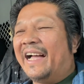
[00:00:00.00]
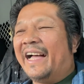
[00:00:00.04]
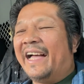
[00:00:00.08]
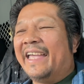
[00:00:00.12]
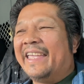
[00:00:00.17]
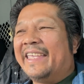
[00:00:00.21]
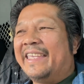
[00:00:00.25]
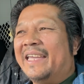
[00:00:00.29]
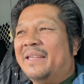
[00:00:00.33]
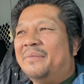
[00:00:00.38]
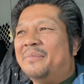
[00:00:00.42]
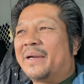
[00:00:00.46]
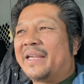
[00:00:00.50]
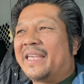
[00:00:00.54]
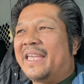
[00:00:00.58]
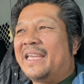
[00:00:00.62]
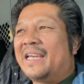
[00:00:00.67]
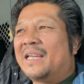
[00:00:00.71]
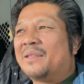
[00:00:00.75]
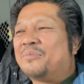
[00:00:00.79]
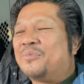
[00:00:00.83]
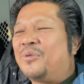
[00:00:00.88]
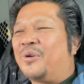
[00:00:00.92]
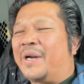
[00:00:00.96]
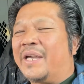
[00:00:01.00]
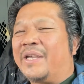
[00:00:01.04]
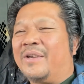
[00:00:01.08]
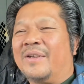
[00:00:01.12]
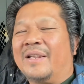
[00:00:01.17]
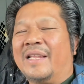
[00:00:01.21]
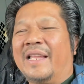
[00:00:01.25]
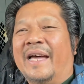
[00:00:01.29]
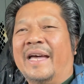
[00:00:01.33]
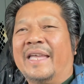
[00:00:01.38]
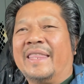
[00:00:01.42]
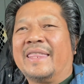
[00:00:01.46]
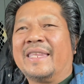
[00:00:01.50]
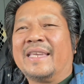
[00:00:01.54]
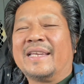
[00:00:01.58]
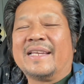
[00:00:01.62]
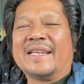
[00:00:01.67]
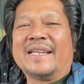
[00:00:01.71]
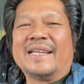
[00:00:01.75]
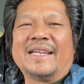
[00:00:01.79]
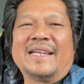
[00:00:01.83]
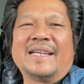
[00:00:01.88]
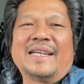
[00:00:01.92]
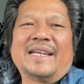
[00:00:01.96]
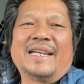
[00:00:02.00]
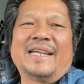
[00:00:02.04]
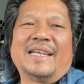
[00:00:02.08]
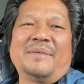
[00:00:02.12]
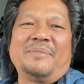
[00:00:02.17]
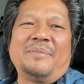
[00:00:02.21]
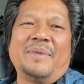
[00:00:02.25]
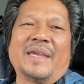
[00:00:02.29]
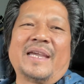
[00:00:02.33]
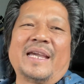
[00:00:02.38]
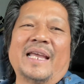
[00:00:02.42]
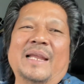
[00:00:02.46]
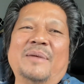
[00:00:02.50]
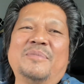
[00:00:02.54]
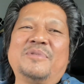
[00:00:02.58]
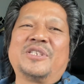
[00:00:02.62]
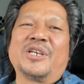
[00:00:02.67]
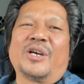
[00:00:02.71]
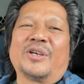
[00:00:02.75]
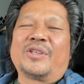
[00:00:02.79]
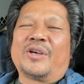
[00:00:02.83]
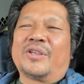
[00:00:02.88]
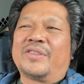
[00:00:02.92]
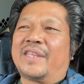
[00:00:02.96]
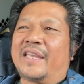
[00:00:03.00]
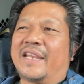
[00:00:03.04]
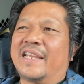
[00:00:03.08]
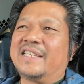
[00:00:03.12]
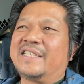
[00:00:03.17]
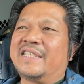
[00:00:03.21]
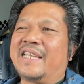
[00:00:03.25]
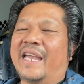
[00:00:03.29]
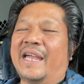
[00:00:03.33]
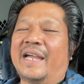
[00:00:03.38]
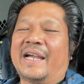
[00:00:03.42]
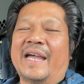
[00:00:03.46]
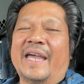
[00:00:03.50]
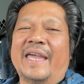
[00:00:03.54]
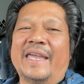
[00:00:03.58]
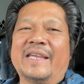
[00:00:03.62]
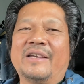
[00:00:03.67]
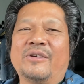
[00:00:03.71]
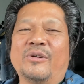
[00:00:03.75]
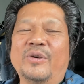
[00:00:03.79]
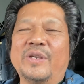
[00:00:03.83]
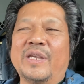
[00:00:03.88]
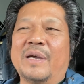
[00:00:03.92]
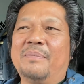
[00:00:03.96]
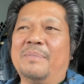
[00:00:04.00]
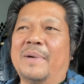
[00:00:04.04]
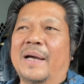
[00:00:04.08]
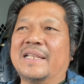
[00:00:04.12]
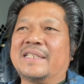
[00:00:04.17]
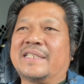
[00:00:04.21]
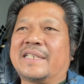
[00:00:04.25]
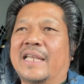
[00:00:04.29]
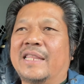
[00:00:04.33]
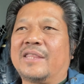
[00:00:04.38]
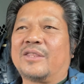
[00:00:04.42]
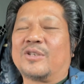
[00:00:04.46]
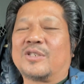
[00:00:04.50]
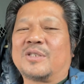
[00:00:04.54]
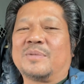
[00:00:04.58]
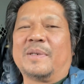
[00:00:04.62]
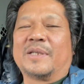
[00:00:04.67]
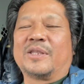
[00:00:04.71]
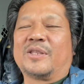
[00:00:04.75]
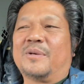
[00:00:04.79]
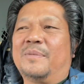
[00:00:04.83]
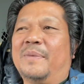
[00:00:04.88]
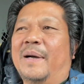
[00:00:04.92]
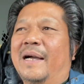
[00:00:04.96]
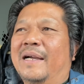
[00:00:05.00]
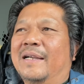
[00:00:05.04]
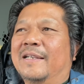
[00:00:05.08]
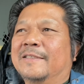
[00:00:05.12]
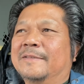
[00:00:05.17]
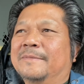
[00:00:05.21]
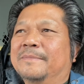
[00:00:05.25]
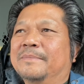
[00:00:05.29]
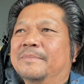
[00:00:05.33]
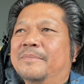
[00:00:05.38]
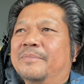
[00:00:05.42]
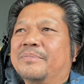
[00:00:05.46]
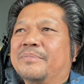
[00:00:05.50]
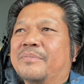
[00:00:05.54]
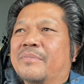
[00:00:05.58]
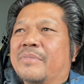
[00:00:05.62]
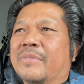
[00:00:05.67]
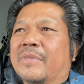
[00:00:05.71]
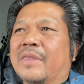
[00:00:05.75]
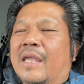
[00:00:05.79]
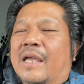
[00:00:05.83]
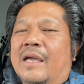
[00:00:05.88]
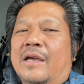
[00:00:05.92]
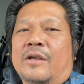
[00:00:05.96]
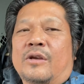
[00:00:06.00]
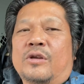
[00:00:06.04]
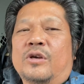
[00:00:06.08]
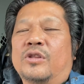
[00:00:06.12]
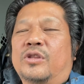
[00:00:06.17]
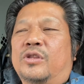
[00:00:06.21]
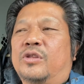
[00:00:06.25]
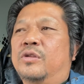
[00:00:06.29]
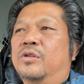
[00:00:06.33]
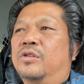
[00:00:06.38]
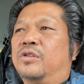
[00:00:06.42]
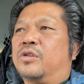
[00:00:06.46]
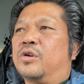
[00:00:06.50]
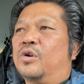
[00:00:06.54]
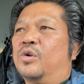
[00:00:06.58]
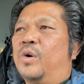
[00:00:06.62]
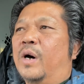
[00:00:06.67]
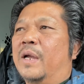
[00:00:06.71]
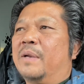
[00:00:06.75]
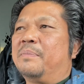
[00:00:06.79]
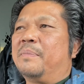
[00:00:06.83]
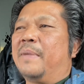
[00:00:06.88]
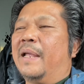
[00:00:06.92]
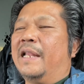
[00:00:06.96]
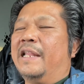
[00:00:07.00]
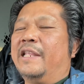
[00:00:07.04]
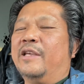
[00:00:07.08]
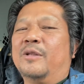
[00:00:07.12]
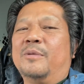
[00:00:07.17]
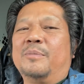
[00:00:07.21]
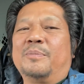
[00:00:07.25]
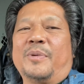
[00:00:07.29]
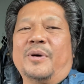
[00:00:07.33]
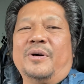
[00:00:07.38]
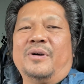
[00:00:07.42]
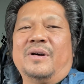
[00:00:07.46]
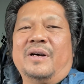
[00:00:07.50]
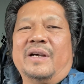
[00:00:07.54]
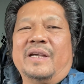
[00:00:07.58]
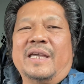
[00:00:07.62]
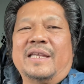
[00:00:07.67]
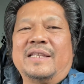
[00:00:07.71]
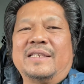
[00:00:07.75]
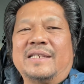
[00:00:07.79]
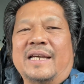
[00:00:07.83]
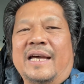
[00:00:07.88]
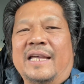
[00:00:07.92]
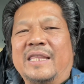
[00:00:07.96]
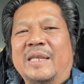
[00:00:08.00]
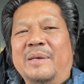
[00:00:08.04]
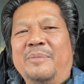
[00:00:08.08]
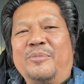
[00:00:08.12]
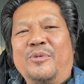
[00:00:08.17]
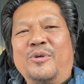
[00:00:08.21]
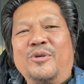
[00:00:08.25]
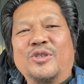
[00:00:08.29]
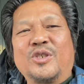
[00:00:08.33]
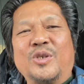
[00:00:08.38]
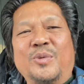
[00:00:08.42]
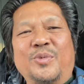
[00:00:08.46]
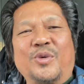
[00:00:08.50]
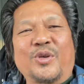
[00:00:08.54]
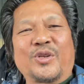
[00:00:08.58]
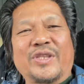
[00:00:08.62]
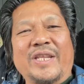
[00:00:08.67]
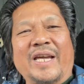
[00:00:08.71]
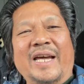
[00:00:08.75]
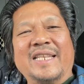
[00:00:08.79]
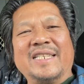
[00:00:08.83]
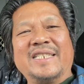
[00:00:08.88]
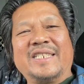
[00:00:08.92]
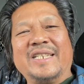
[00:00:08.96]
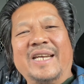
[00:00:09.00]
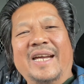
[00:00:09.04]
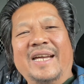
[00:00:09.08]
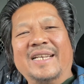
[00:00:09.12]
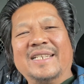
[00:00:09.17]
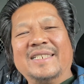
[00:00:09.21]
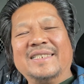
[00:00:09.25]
Ayan, mag-ingat po kayong lahat. Mega love shoutout na rin sa kay Kuya Bal Santos Matubang. Road to 1 million po. Ayan, ating pong suportahan siya.